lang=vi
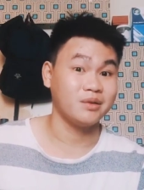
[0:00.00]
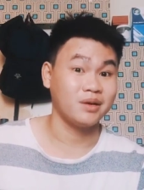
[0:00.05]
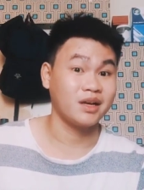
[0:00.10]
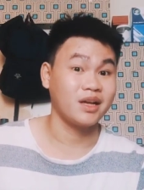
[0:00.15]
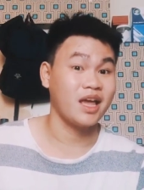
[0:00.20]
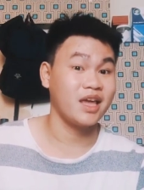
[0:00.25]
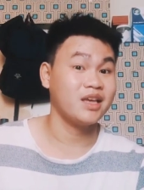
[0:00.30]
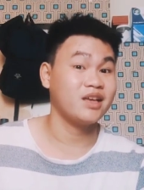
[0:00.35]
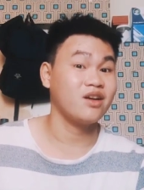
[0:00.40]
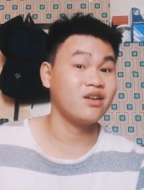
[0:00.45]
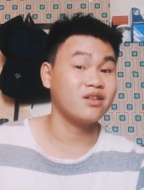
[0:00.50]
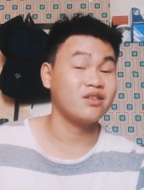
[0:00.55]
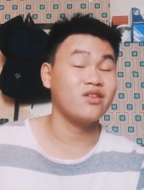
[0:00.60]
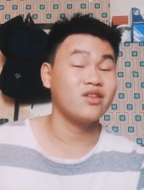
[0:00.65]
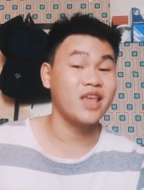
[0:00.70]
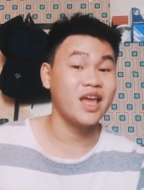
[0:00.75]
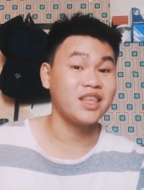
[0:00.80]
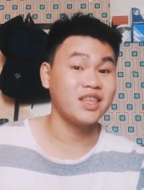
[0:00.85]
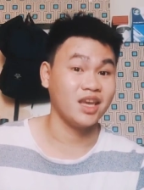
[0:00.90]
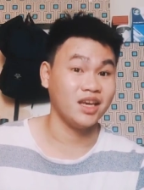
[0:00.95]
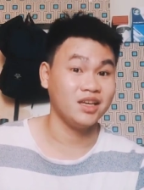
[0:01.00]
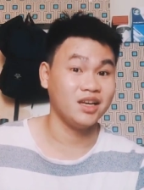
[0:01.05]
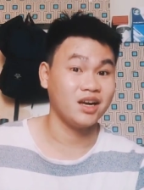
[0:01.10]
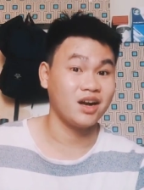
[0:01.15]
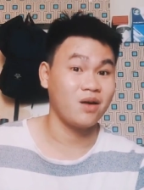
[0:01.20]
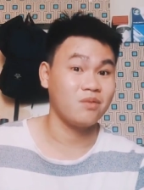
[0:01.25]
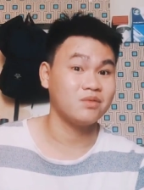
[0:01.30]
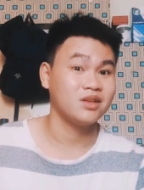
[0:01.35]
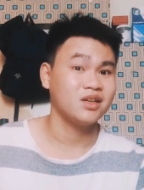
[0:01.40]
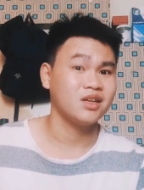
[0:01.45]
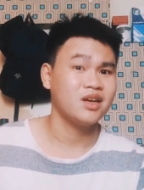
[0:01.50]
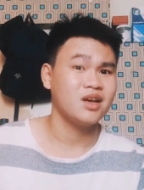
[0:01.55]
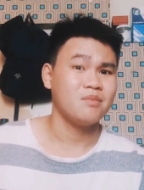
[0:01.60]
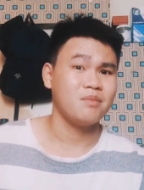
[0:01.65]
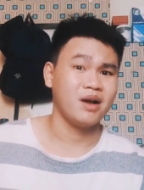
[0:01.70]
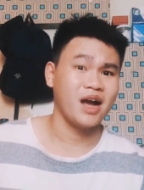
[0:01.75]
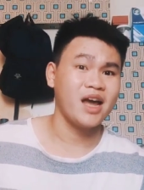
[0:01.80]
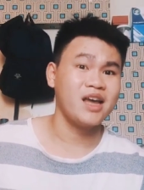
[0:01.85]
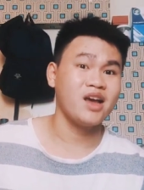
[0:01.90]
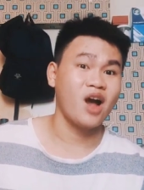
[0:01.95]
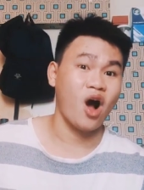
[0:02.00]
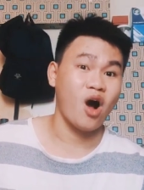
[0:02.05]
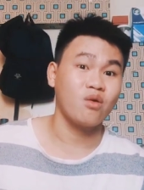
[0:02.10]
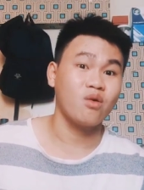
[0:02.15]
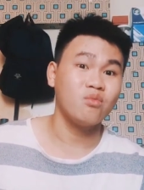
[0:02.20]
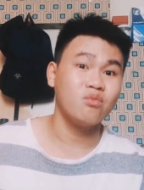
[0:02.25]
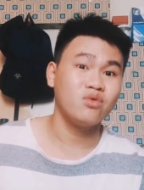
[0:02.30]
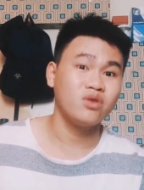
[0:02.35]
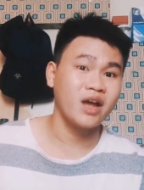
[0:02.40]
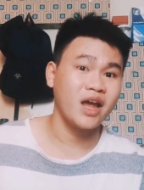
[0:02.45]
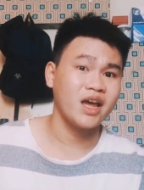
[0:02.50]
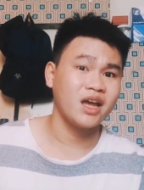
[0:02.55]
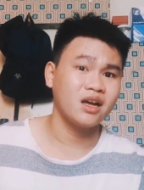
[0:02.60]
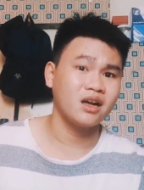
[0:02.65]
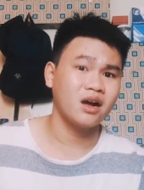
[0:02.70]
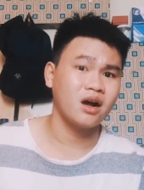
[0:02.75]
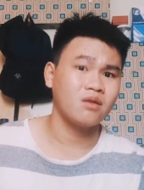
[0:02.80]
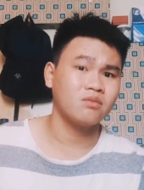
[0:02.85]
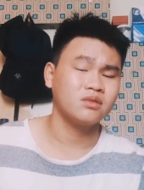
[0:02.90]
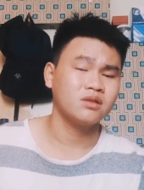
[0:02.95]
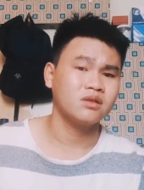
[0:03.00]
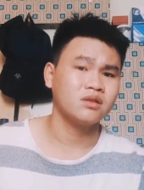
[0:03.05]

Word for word: bạn thấy có có giá trị hay không, bạn thấy họ có muốn nghe hay không.